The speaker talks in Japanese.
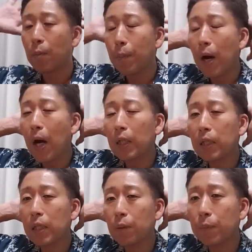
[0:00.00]

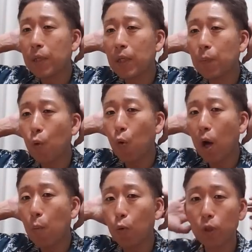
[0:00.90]

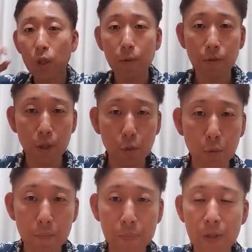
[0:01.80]
パーティーピーポーカーも出てますけども、